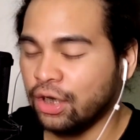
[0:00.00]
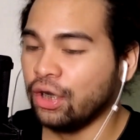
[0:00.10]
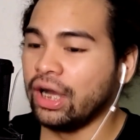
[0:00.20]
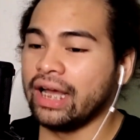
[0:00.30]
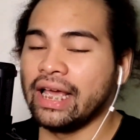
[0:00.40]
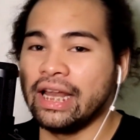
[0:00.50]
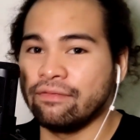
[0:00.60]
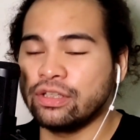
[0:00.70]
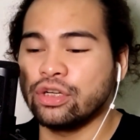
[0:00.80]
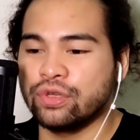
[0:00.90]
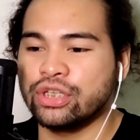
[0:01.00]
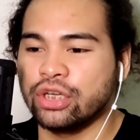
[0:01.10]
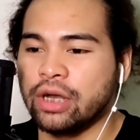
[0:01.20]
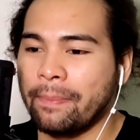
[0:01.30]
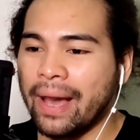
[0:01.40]
Oh, I love the
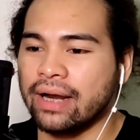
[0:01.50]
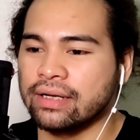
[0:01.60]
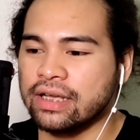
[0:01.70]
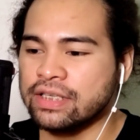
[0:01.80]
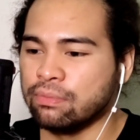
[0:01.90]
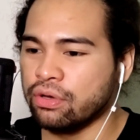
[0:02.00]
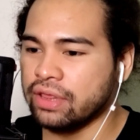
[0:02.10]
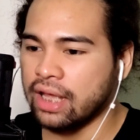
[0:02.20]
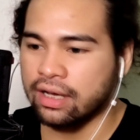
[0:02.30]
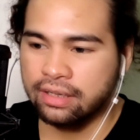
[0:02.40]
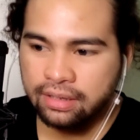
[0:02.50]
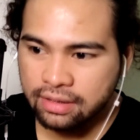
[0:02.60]
transition na parang nag-smooth lang.